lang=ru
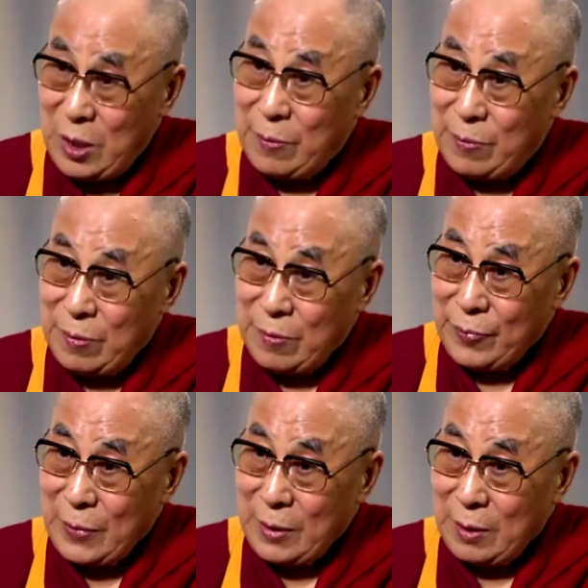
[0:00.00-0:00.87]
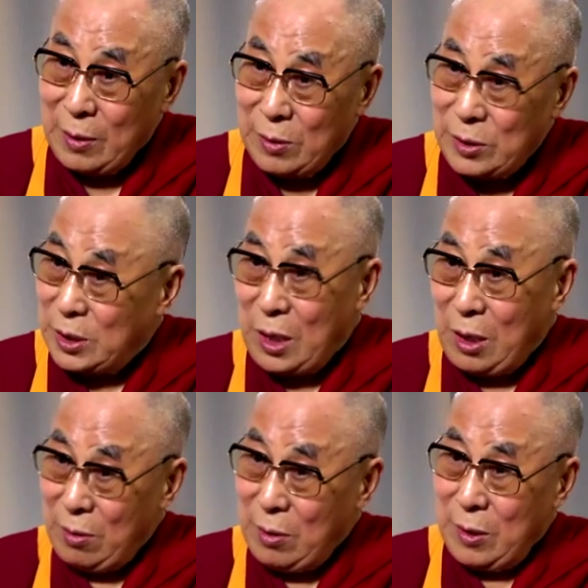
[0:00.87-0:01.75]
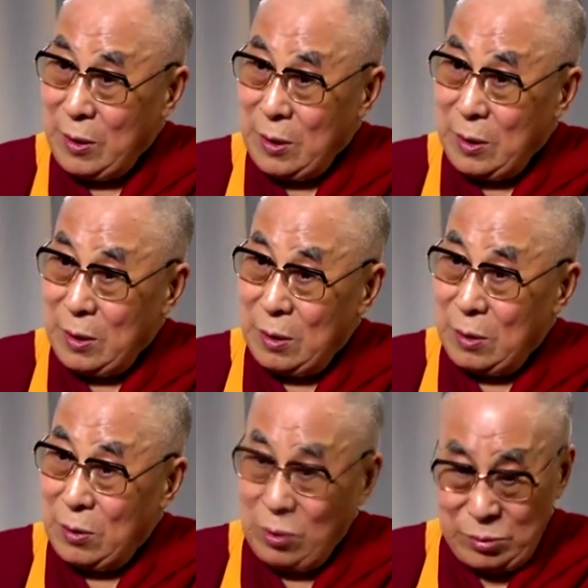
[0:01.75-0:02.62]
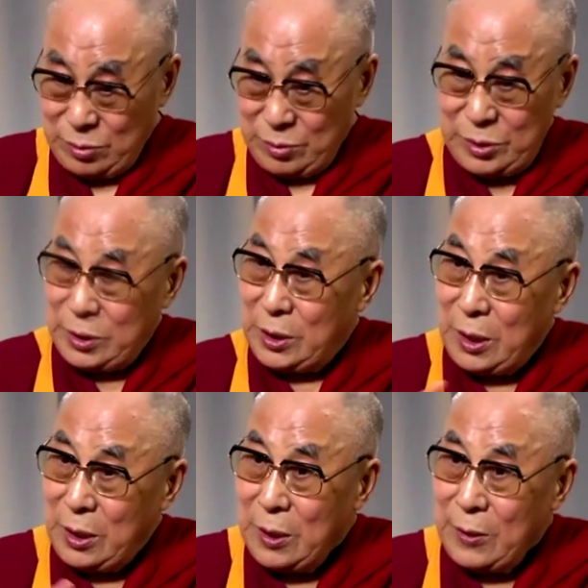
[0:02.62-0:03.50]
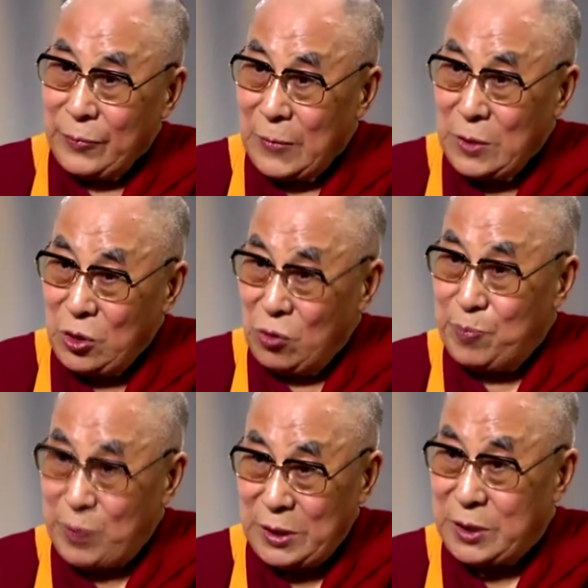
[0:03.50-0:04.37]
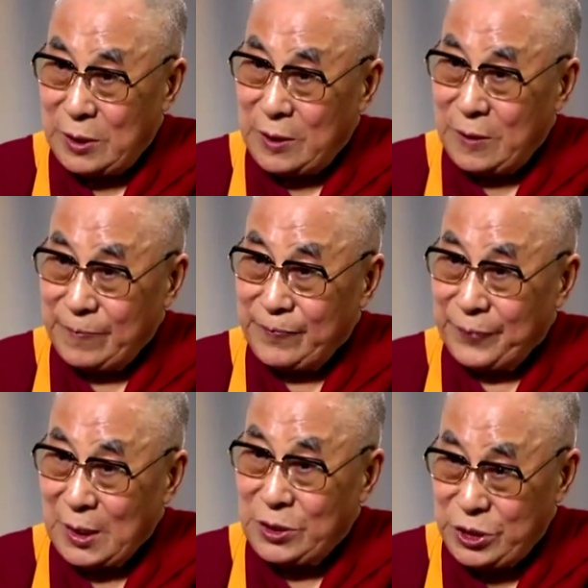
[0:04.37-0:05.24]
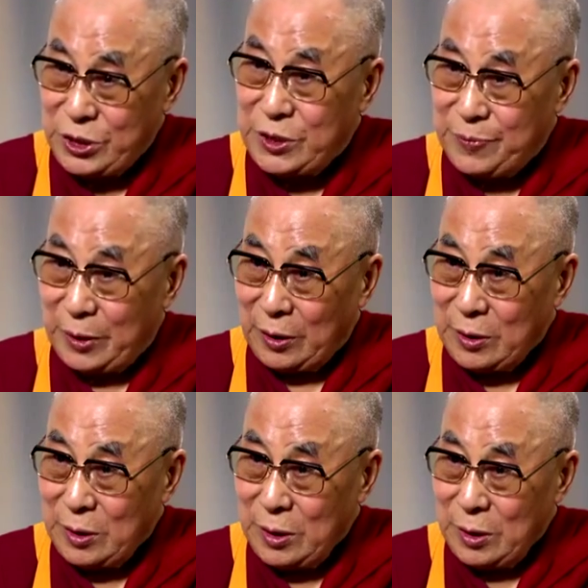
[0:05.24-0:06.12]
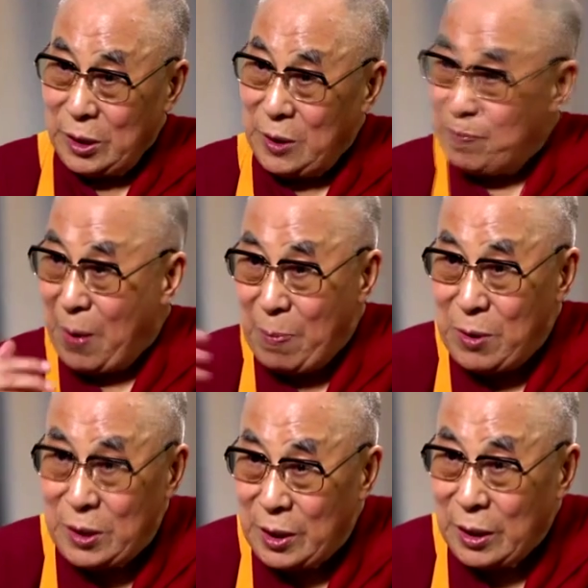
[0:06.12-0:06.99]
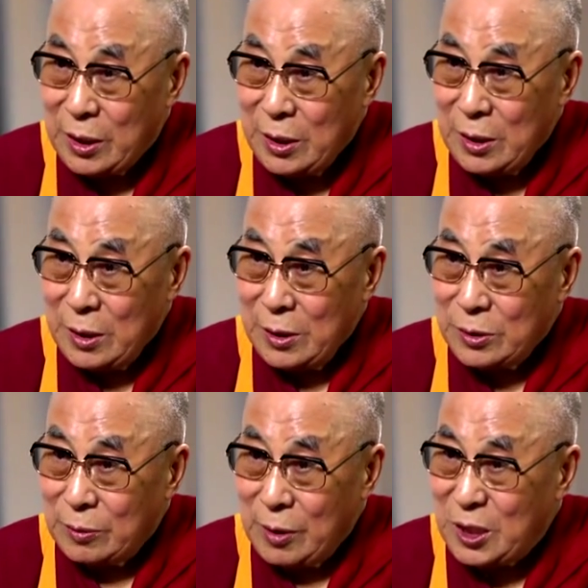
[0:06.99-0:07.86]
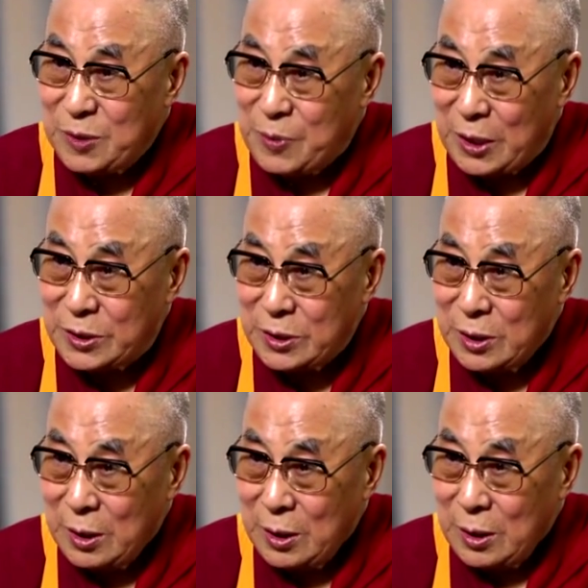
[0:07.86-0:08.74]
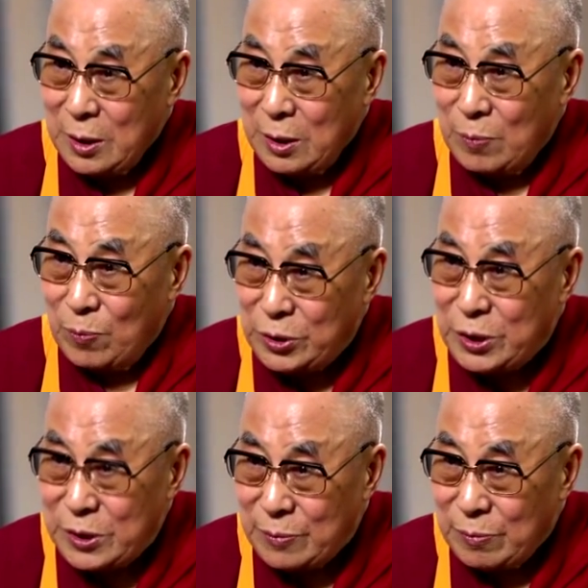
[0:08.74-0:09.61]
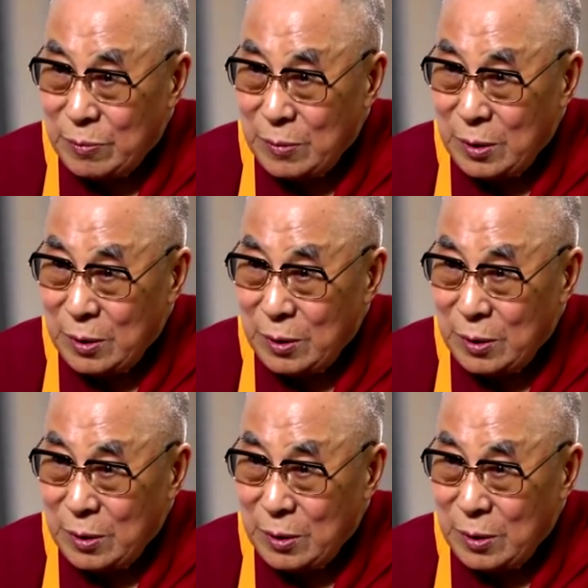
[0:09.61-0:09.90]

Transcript: Думаю, да. Посмотрите, что происходит сейчас. Новый председатель Си Цзиньпинь открыто сказал, что буддизм